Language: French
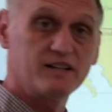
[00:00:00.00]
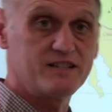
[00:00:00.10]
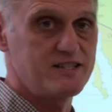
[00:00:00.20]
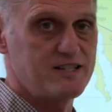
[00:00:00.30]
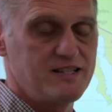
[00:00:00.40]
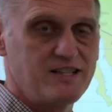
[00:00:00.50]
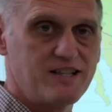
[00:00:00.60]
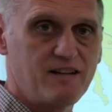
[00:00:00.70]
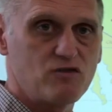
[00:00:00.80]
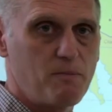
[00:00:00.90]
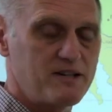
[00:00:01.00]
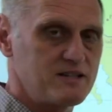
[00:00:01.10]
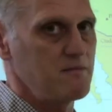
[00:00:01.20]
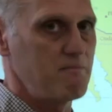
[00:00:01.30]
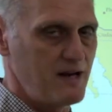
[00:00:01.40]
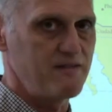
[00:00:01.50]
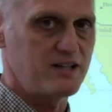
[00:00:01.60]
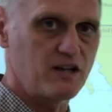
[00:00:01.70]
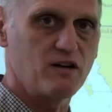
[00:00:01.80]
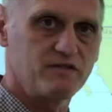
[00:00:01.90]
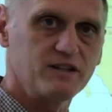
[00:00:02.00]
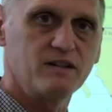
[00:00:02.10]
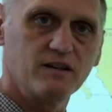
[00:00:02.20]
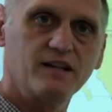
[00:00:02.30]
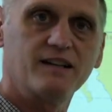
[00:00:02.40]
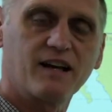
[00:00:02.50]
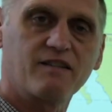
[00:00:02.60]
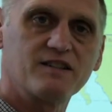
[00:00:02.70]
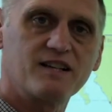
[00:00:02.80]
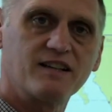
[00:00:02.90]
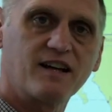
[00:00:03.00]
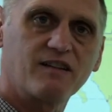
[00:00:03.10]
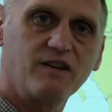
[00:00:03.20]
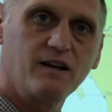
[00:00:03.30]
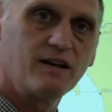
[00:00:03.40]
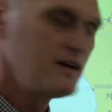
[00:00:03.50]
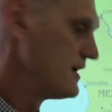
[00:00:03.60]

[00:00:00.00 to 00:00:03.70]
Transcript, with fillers: et les élèves sont partis, mais avec la COVID, il est arrivé ce qui est arrivé.